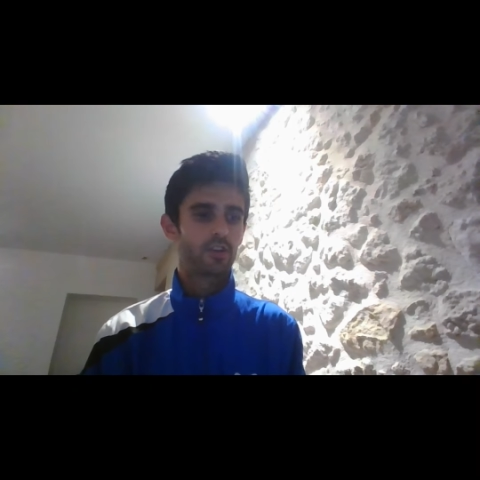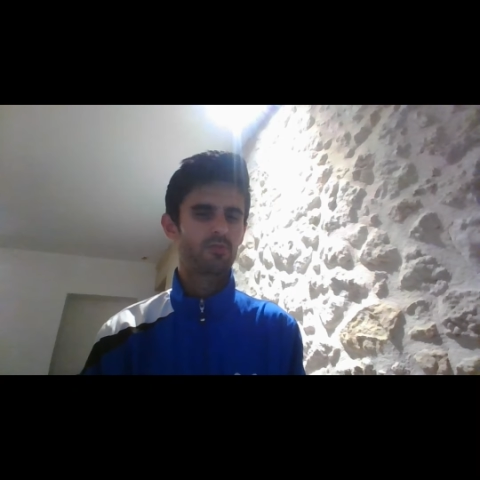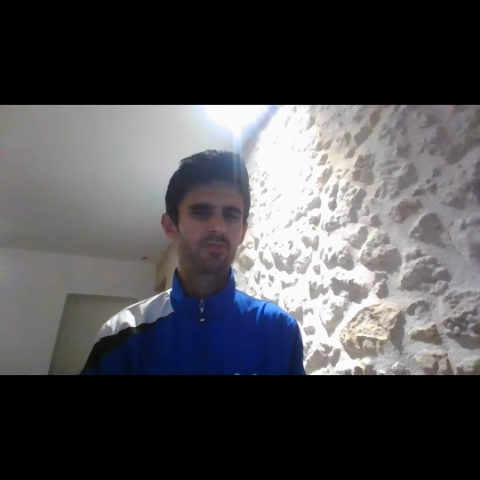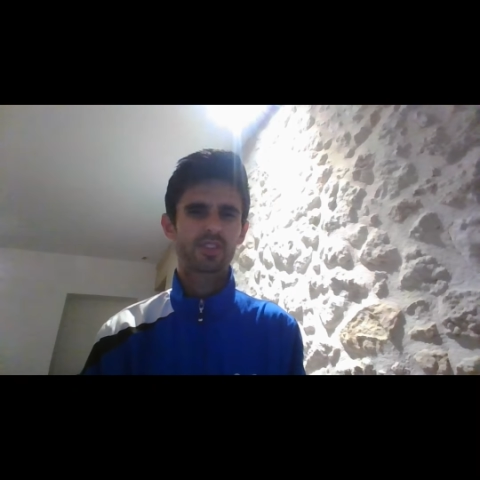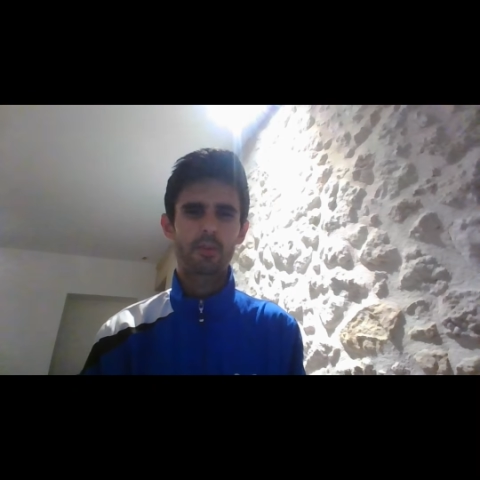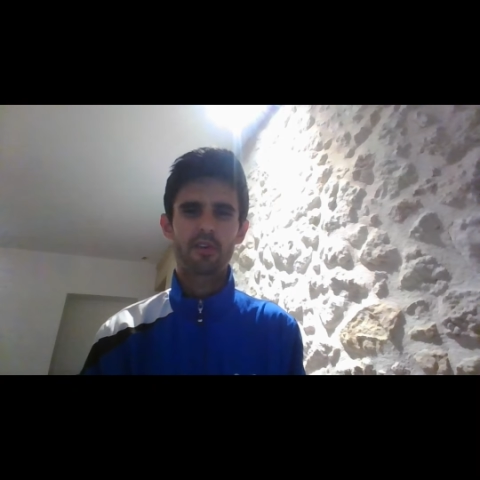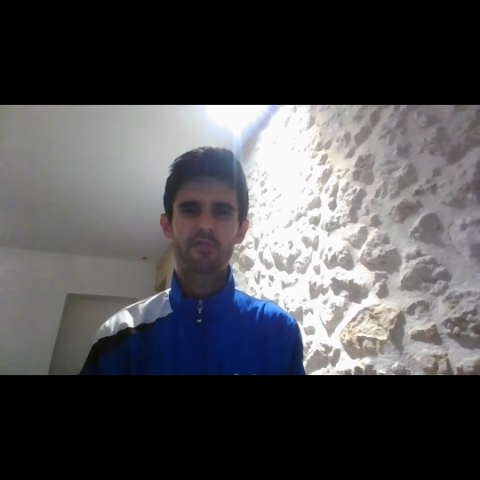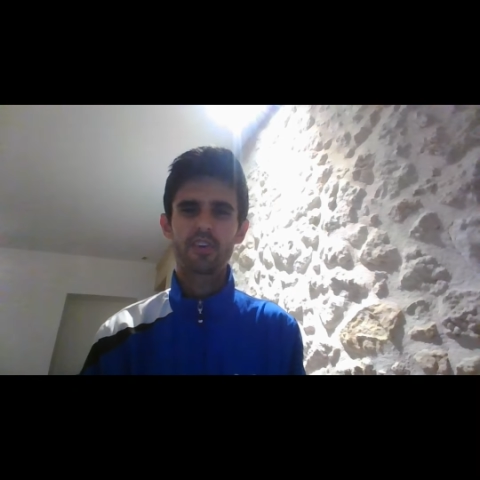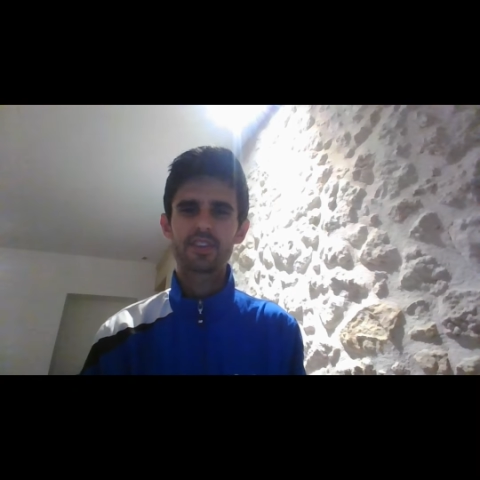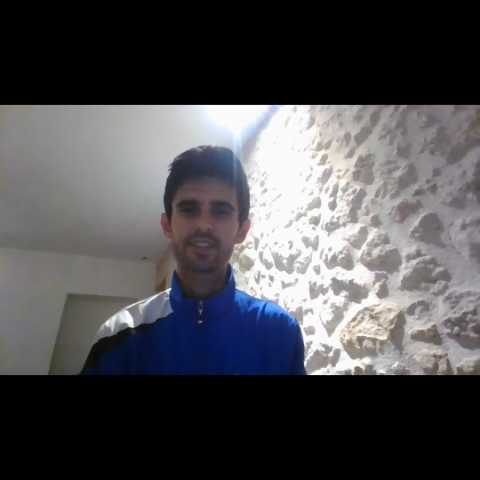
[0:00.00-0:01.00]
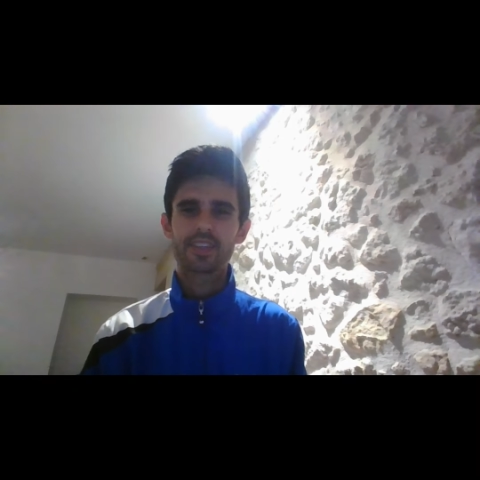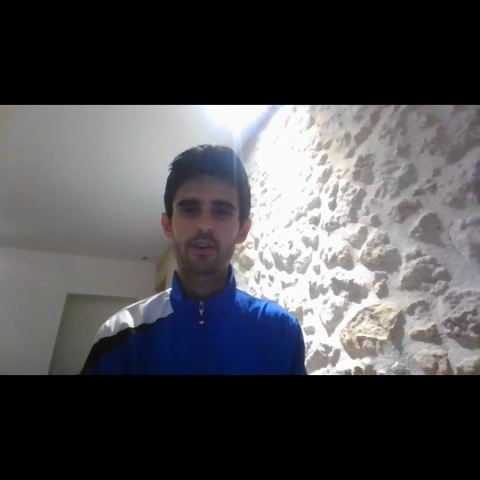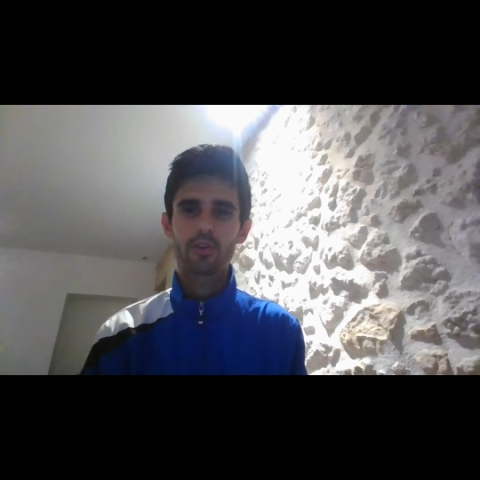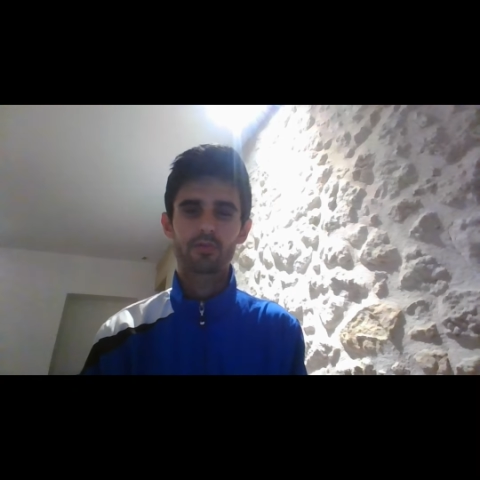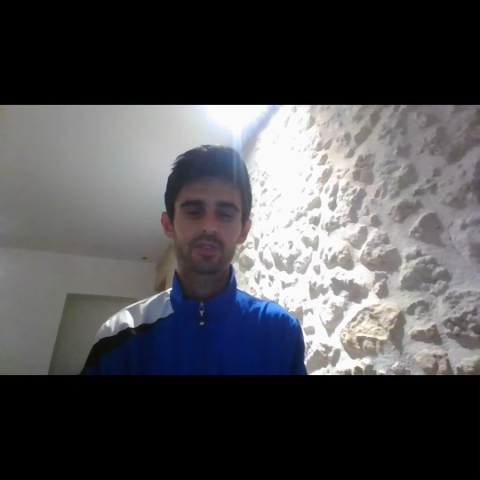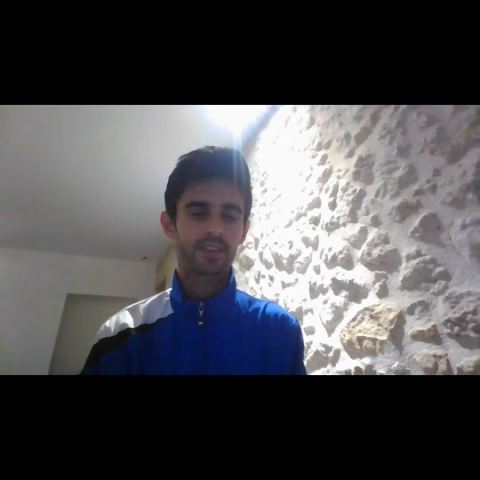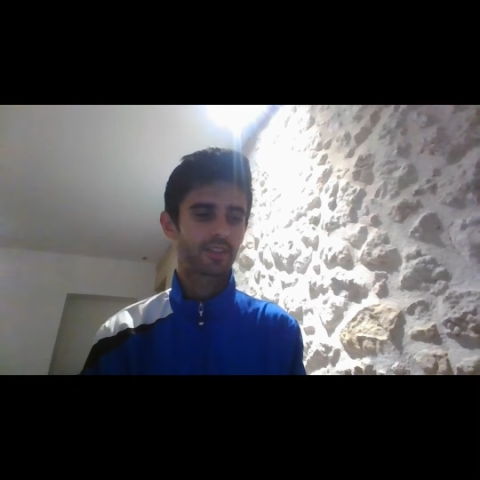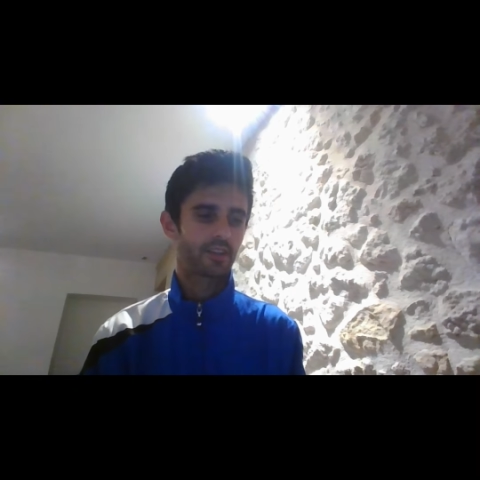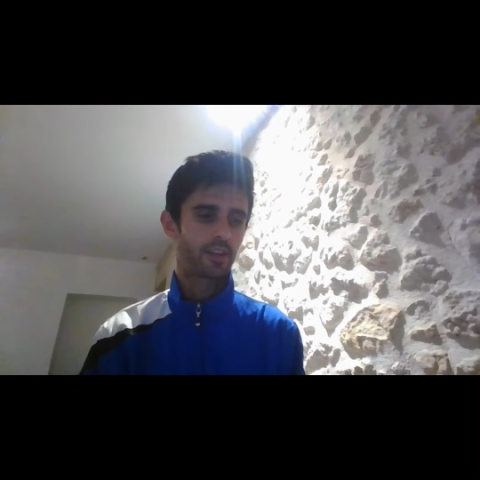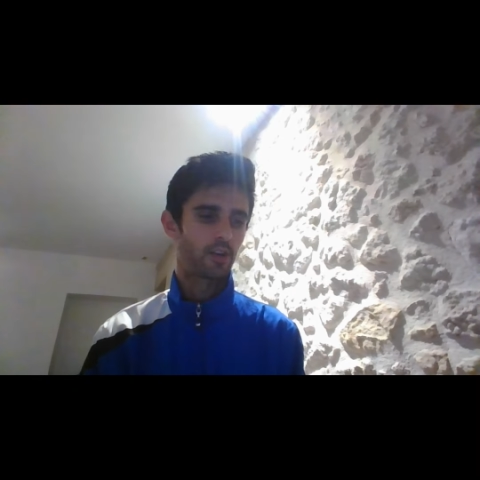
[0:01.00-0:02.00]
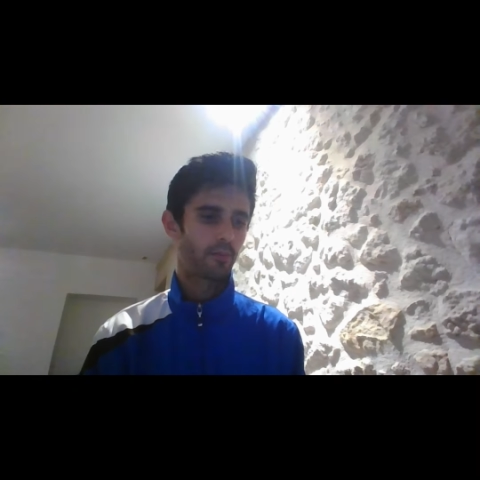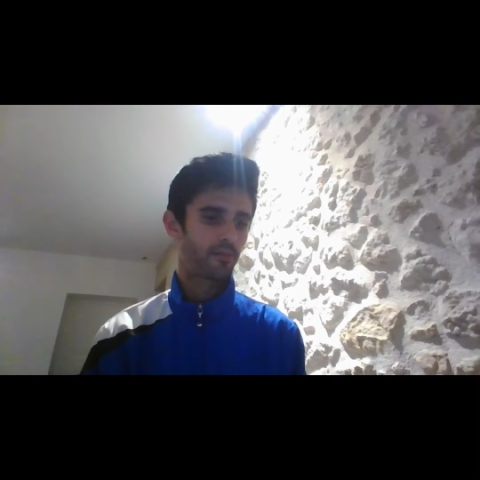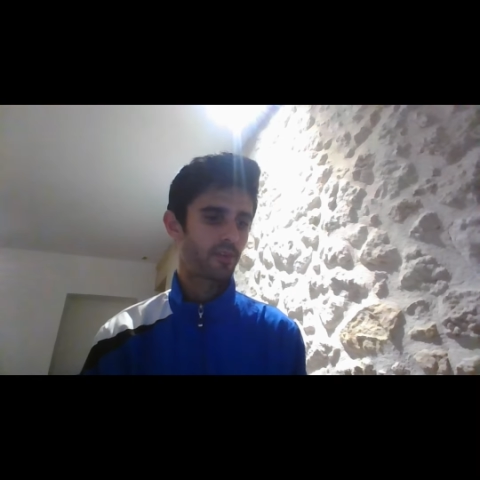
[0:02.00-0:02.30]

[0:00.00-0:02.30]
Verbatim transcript: il me semble, avec Van Nistelrooy et tout ça, c'était énorme.